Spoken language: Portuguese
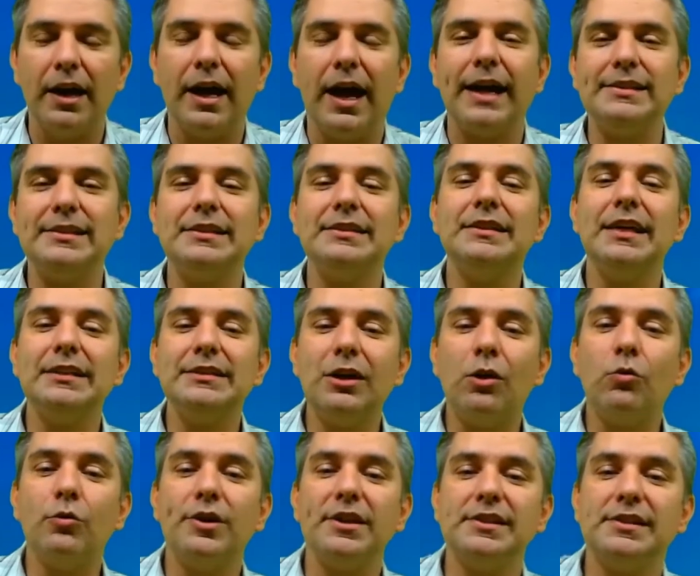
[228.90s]
A cidade é
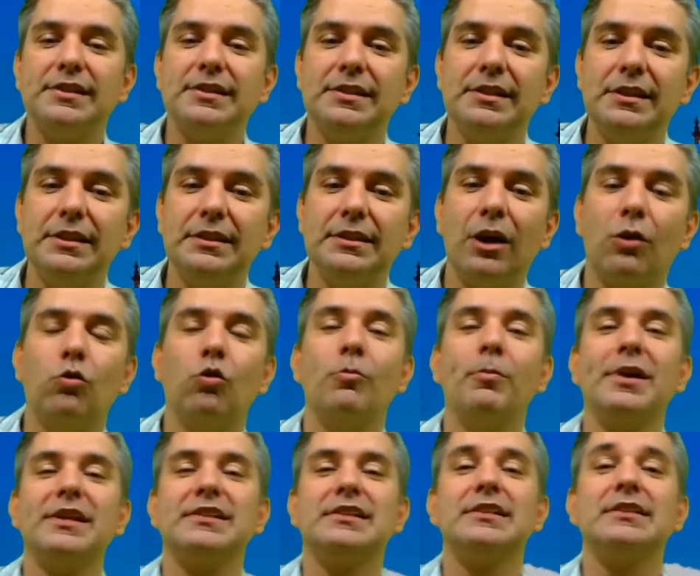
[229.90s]
conhecida
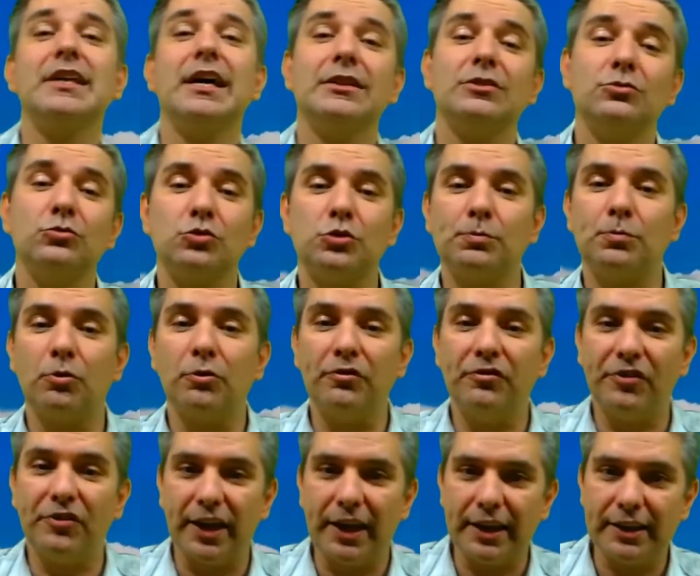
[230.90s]
como a Cidade dos
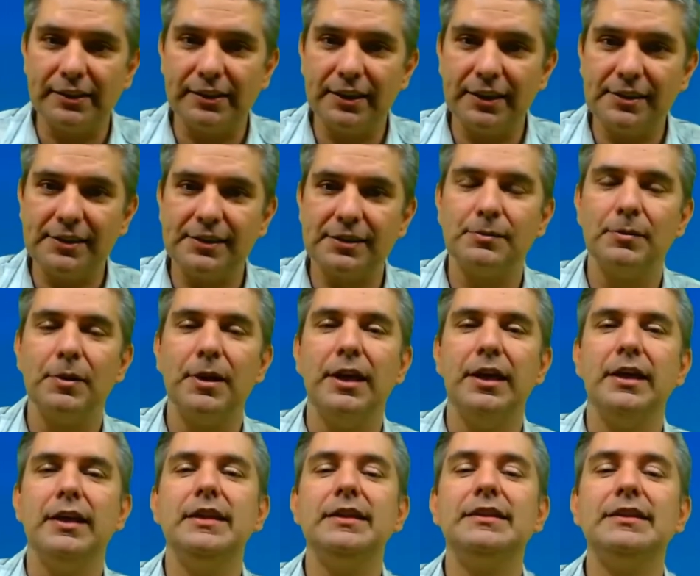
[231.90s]
Profetas
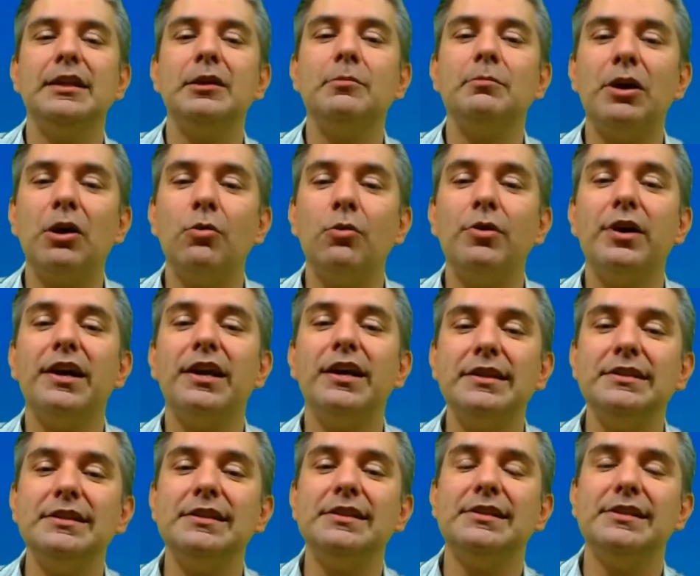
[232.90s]
e também é um
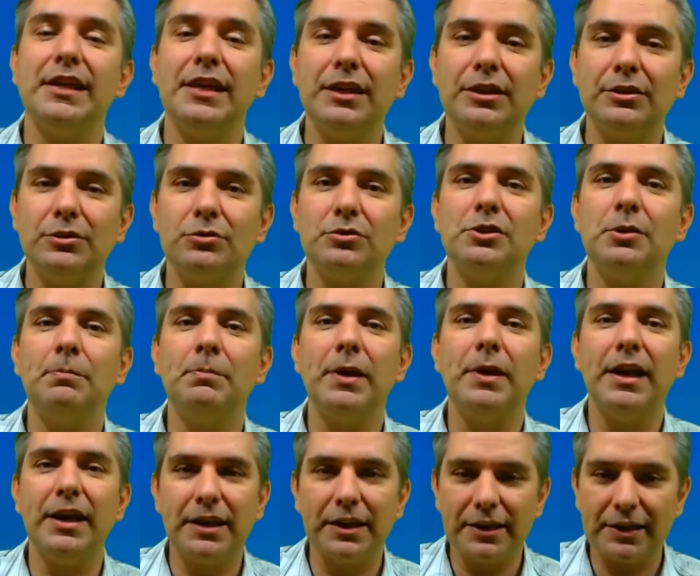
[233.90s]
grande centro de
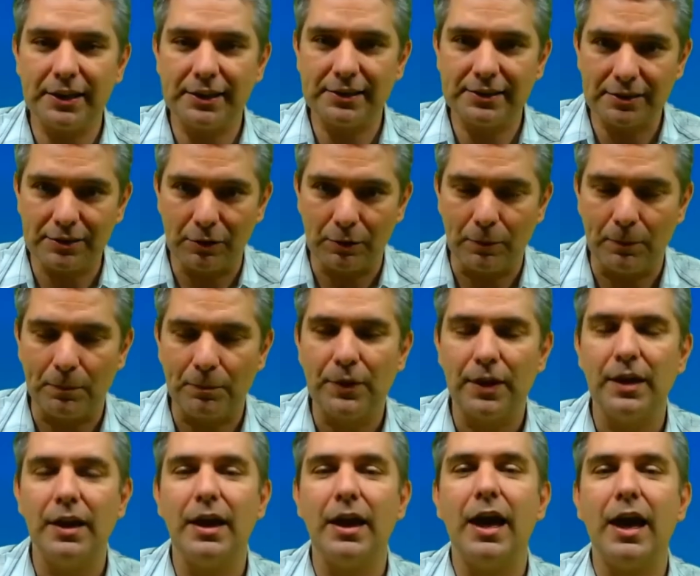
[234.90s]
peregrinação.
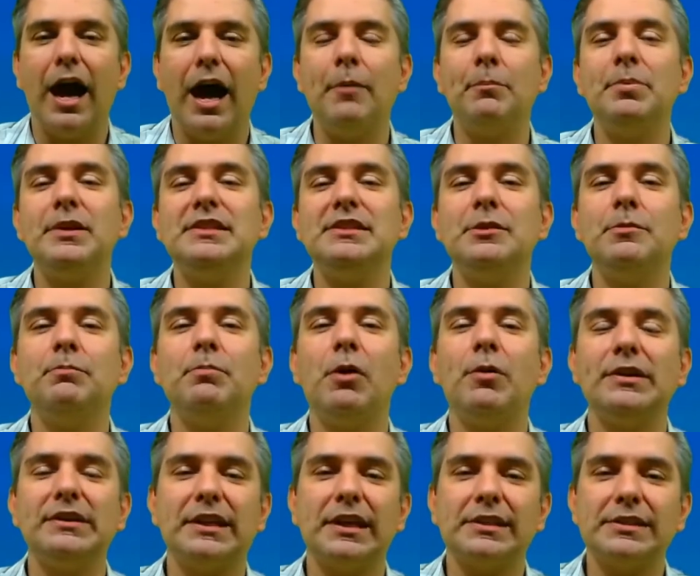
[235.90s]
A
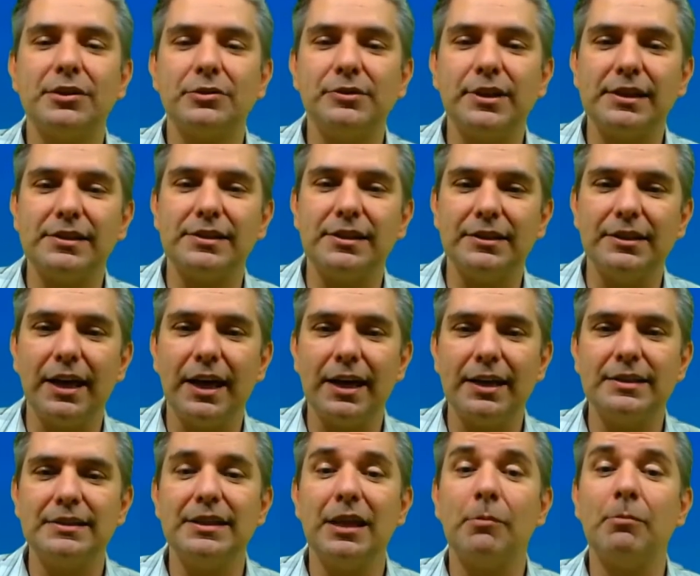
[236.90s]
principal atração da
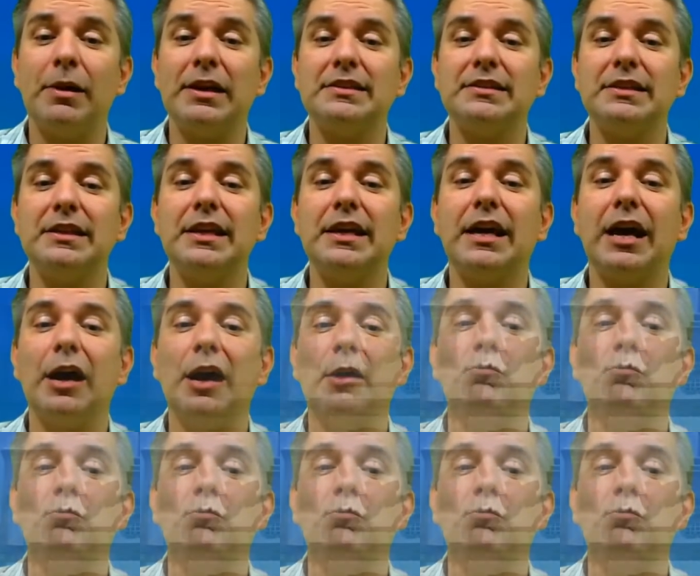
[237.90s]
cidade é a Basílica